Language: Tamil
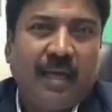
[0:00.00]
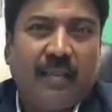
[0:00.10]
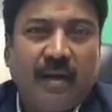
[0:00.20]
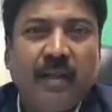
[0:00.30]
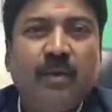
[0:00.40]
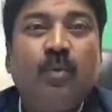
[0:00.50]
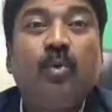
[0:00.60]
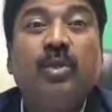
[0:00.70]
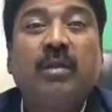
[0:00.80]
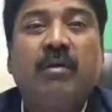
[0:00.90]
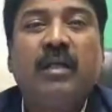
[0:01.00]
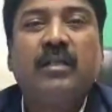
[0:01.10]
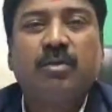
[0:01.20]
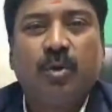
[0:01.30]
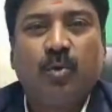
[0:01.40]
அதனால
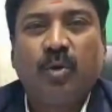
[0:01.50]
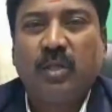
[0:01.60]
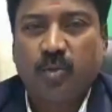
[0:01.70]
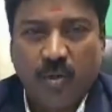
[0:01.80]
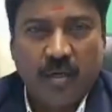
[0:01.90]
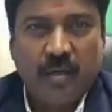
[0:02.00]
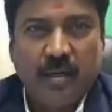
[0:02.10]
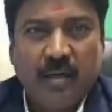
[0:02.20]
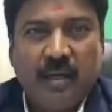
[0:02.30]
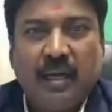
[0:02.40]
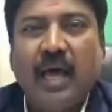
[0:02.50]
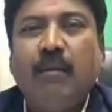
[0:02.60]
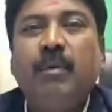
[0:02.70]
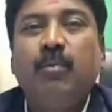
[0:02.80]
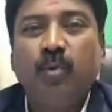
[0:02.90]
உத்தரவாதத்துடன் கூடிய தொழில்
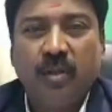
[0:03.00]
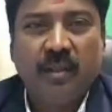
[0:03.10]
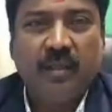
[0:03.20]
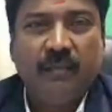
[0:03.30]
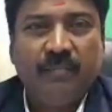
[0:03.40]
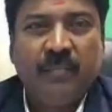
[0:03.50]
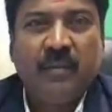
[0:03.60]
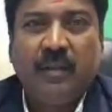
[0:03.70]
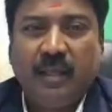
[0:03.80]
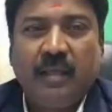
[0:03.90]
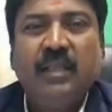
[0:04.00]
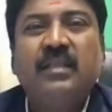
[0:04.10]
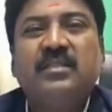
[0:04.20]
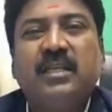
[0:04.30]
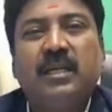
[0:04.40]
லாபம் உறுதி நீங்க
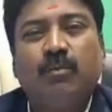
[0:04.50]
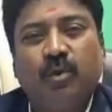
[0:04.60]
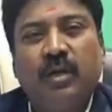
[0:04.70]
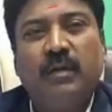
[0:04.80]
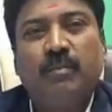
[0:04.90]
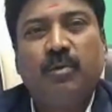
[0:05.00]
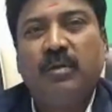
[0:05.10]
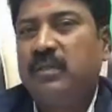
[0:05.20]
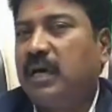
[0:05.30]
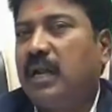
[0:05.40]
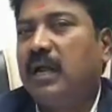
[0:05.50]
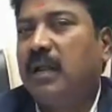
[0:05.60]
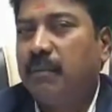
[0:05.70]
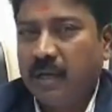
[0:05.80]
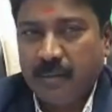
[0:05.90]
இந்த சின்ன முதலீடை போட்டு
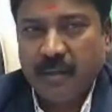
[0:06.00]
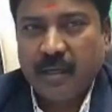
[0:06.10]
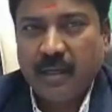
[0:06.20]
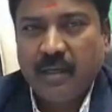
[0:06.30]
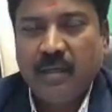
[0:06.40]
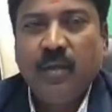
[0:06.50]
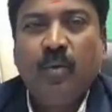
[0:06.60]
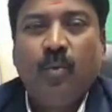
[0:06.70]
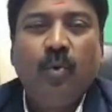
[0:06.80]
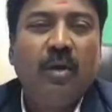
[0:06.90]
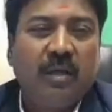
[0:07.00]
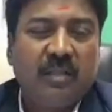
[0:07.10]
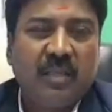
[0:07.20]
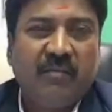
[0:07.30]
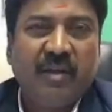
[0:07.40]
தாராளமாக ஆரம்பிக்கலாம் உங்களுக்கு
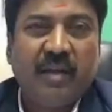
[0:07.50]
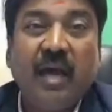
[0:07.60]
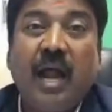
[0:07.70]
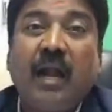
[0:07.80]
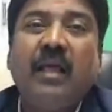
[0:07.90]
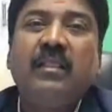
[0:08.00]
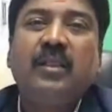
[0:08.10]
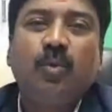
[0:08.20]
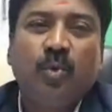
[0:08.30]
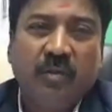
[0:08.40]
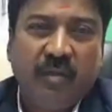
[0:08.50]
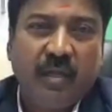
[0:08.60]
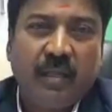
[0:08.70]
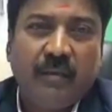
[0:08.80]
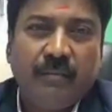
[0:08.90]
தேவையான அனைத்து
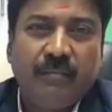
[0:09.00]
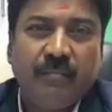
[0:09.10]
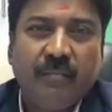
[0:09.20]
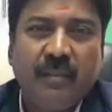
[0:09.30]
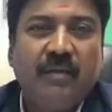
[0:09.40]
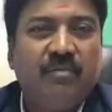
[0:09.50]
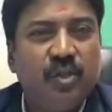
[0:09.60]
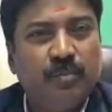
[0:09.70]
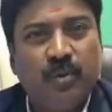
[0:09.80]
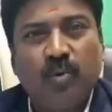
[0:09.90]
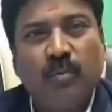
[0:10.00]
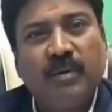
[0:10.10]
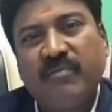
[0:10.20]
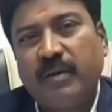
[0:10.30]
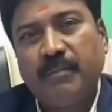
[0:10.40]
உதவிகளையும் இந்த பிஜிபி
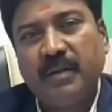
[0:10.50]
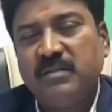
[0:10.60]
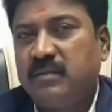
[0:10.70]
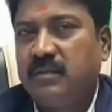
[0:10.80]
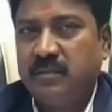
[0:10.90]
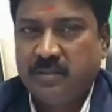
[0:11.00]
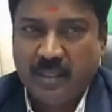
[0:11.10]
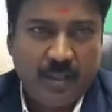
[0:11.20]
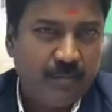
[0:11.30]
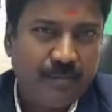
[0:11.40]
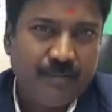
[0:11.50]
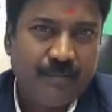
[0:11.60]
குரூப் ஆஃப் கம்பெனிஸ் செய்யும்